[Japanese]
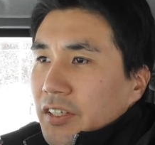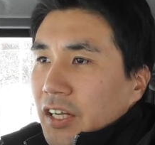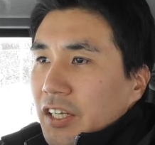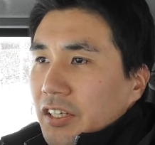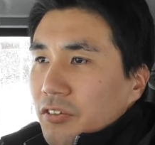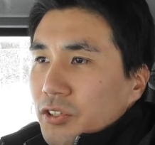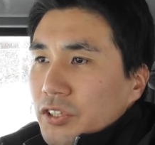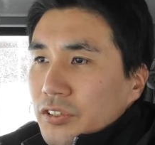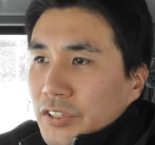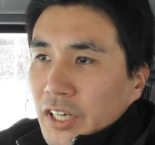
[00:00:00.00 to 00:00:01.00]
何を
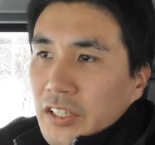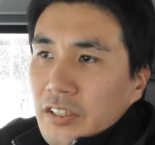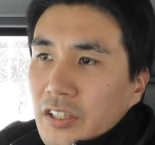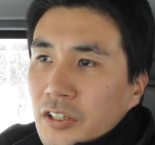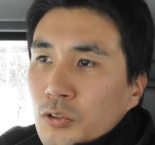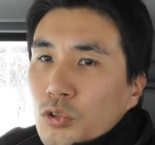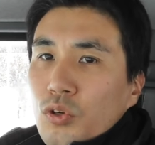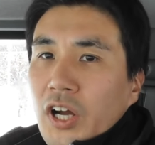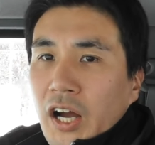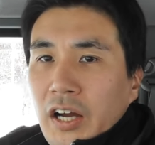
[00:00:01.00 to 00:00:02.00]
するかっていうこ
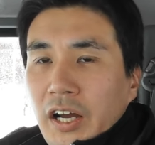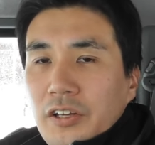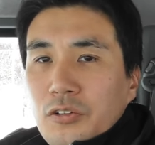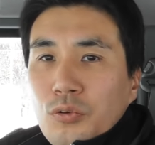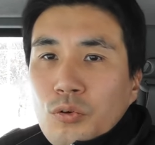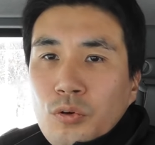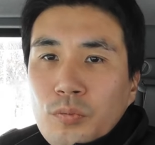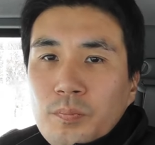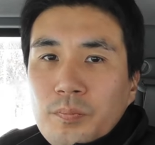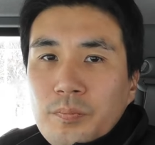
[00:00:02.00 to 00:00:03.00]
とを考える農
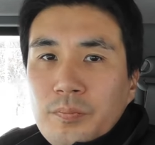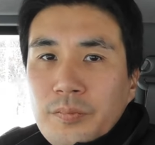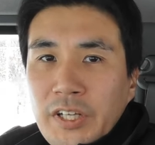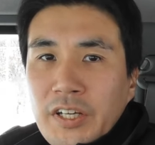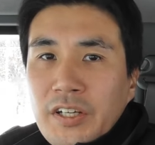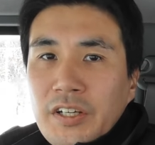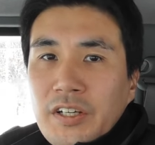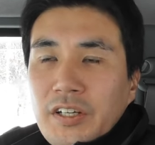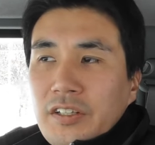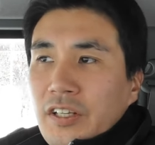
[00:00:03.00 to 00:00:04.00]
法ね
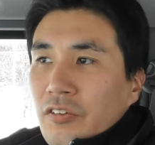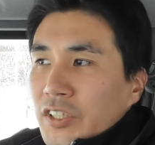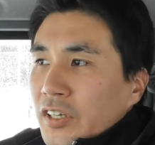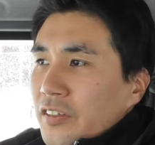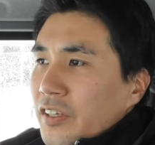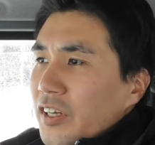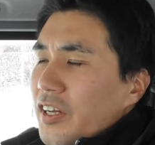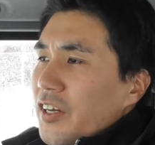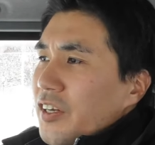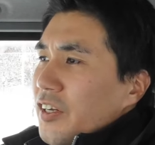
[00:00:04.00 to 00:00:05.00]
なのさだか
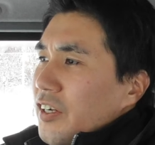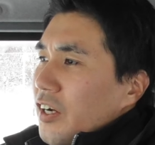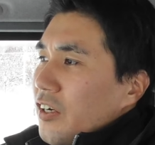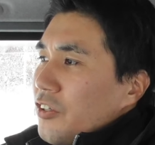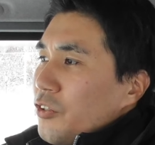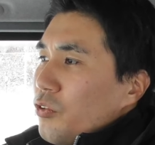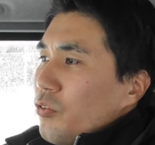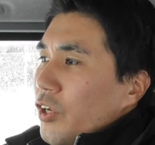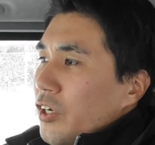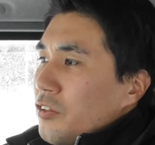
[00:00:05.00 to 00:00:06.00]
ら化学肥料と
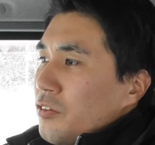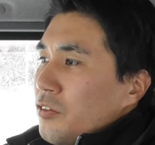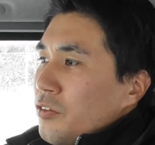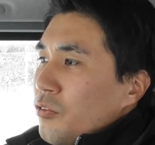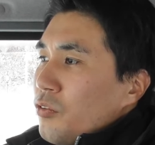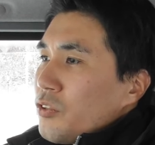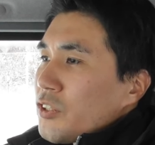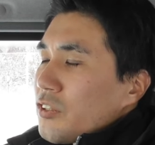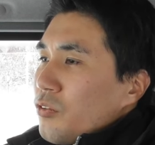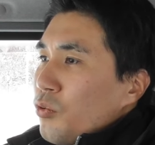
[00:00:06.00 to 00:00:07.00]
農薬の
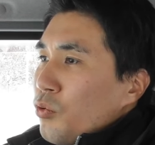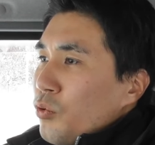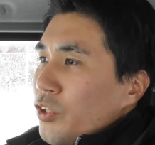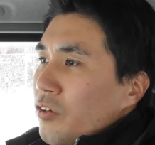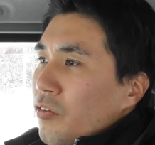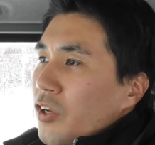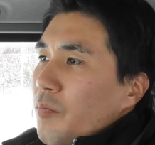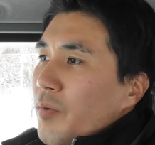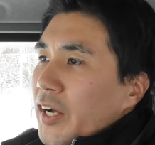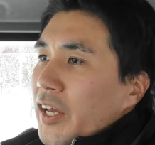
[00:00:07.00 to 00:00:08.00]
農法っていうのは俺
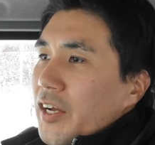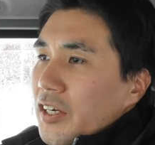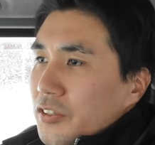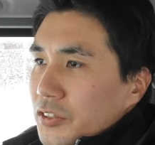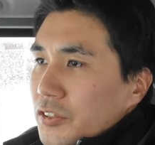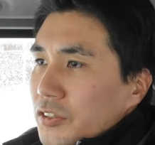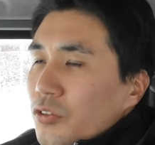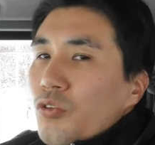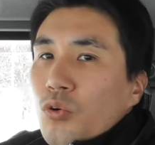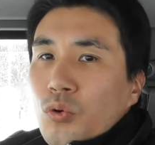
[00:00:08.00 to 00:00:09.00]
は化学
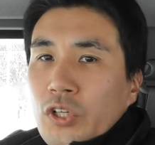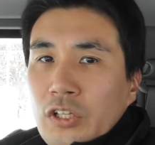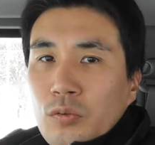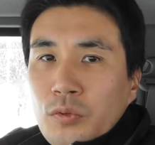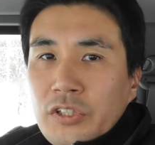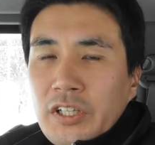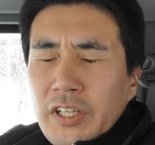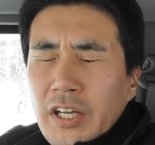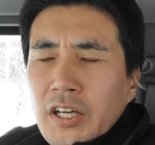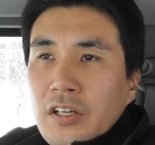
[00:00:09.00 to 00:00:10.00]
の農法だと思って
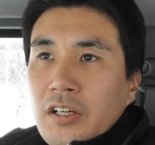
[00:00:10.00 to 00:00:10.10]
て